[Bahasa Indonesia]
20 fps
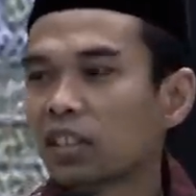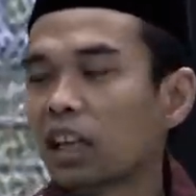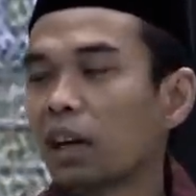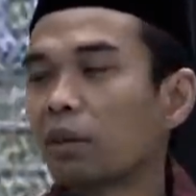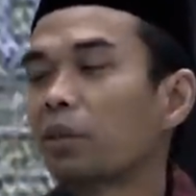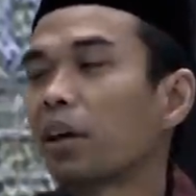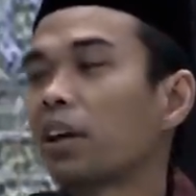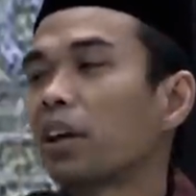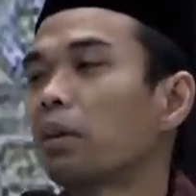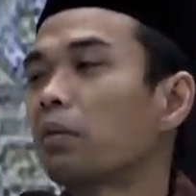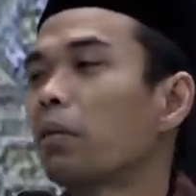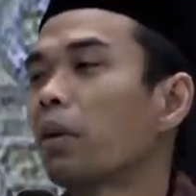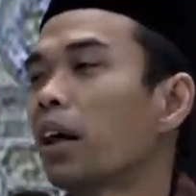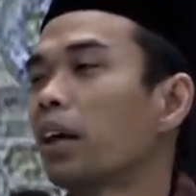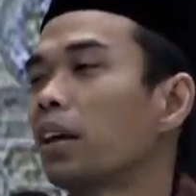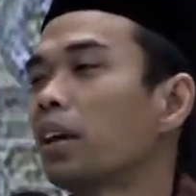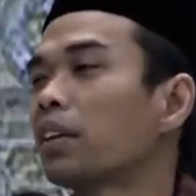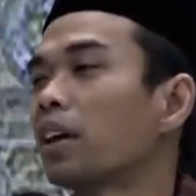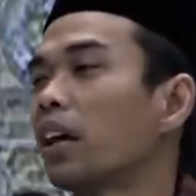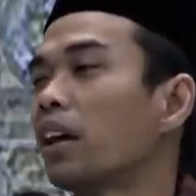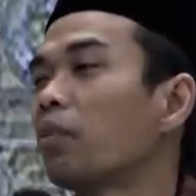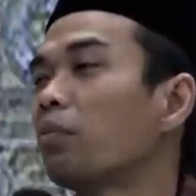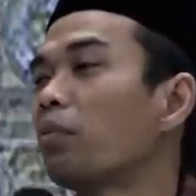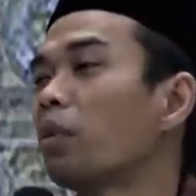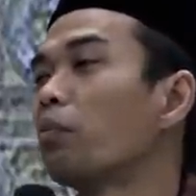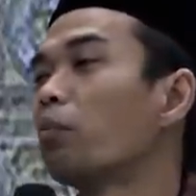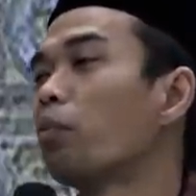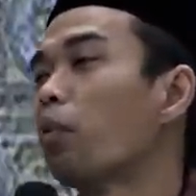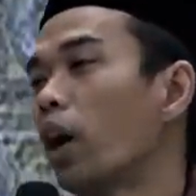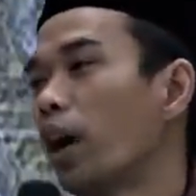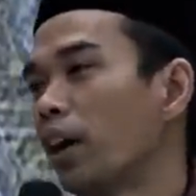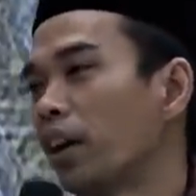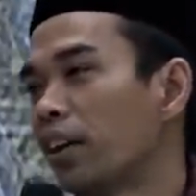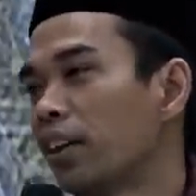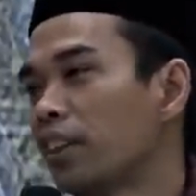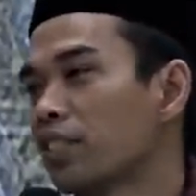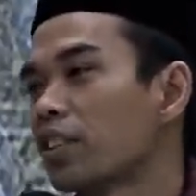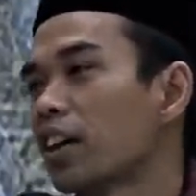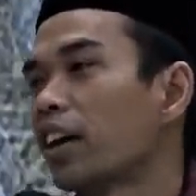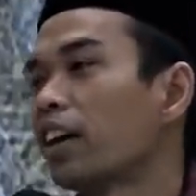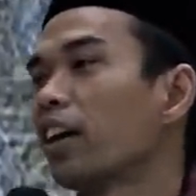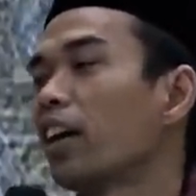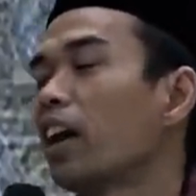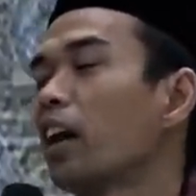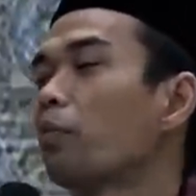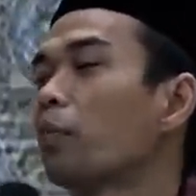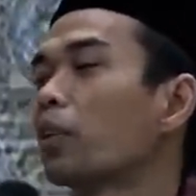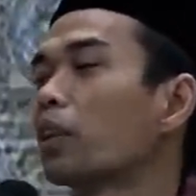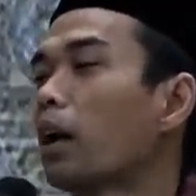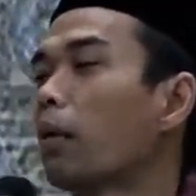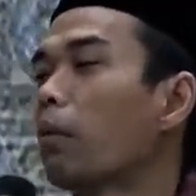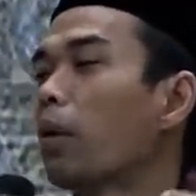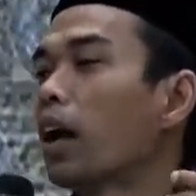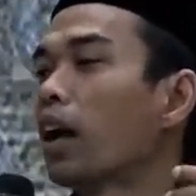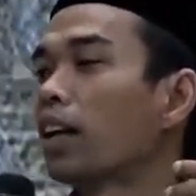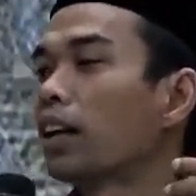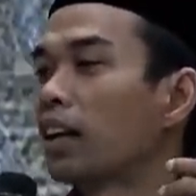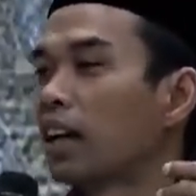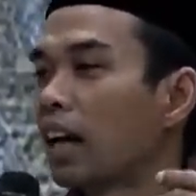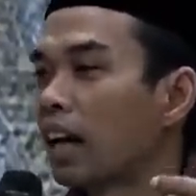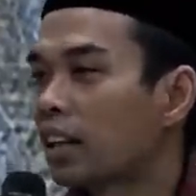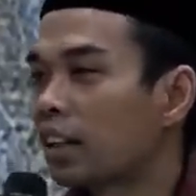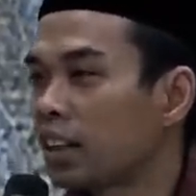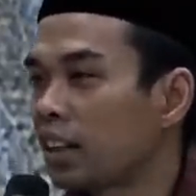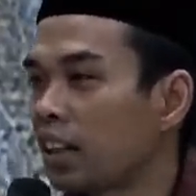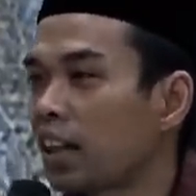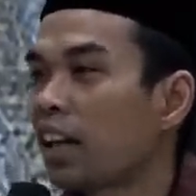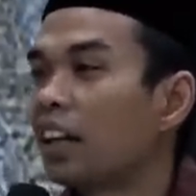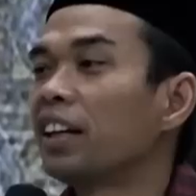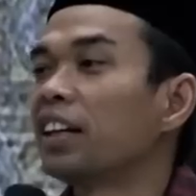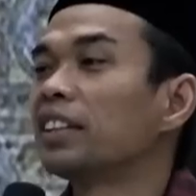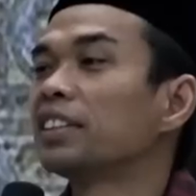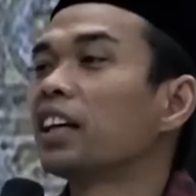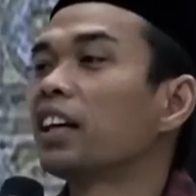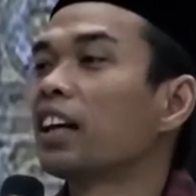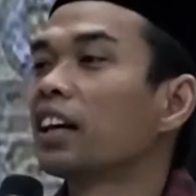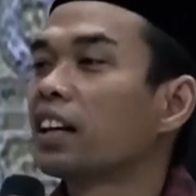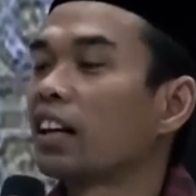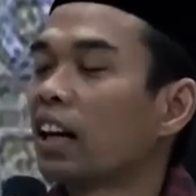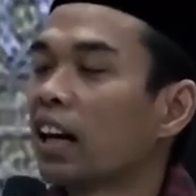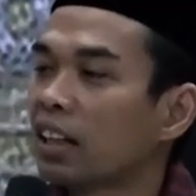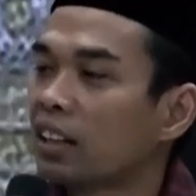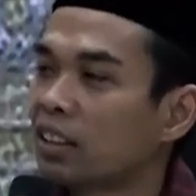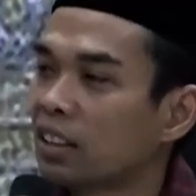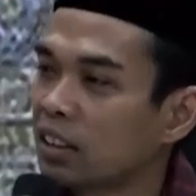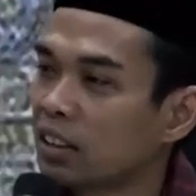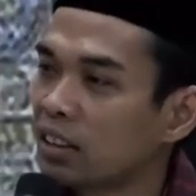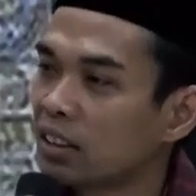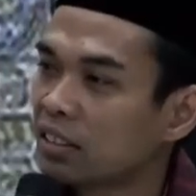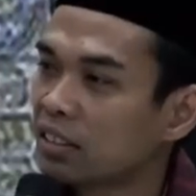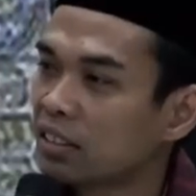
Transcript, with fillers: kami adik-beradik tak ada perempuan saya anak pertama laki-laki adik saya laki-laki